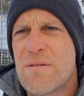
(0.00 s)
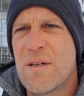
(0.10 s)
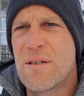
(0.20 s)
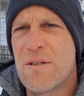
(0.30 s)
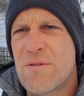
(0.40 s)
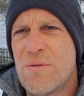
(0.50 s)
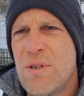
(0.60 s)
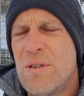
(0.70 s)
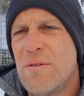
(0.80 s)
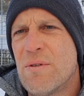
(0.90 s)
Zeit ganz gut
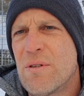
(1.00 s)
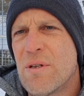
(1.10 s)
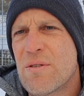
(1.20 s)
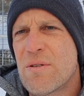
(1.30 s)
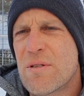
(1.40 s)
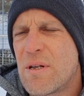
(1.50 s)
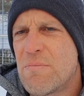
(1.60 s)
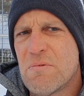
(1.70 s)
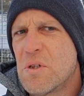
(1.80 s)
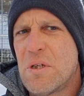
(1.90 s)
hin, die Wochen. Also das
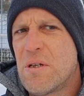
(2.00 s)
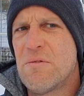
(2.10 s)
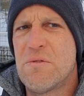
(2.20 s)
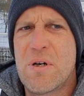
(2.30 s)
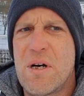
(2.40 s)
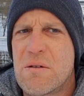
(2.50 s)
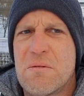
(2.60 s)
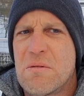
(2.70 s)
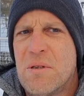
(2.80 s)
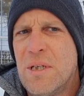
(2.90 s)
klappt wirklich hervorragend
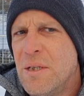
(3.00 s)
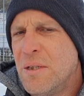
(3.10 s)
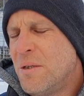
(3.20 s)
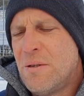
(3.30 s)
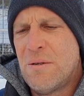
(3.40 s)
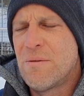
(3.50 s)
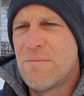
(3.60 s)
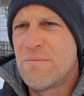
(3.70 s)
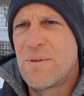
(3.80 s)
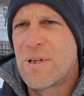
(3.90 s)
und
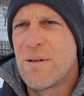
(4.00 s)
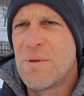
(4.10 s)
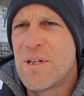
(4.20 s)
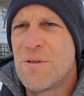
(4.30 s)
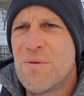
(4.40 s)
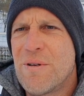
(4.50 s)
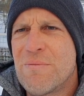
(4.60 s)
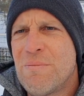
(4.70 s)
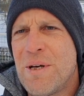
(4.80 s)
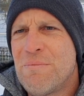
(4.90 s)
ich kann mich da nur
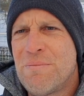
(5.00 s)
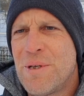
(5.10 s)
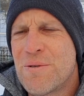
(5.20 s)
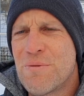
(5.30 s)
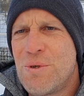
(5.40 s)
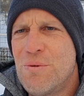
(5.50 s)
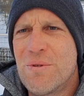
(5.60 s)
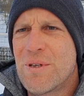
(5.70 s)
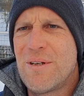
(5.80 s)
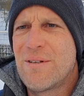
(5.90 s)
an, an bei unserem
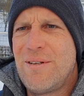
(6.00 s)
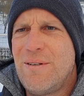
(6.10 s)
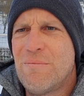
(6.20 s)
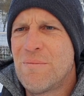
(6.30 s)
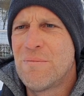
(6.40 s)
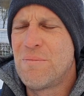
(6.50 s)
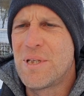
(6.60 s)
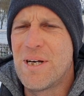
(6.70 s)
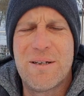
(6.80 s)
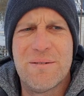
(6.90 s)
Jugendtrainerteam
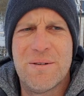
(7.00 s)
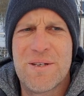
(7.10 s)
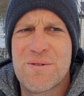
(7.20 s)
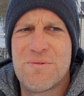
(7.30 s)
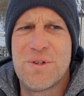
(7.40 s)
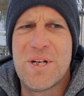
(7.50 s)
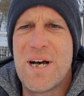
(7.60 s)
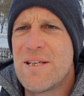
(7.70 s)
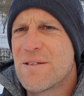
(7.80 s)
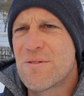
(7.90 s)
bedanken, also für den
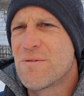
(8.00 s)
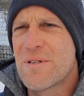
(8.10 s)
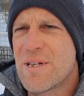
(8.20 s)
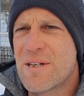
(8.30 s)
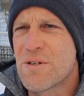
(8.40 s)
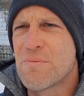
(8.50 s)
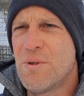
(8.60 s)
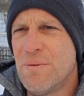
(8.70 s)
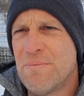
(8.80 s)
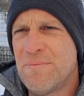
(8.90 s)
Einsatz und das Engagement.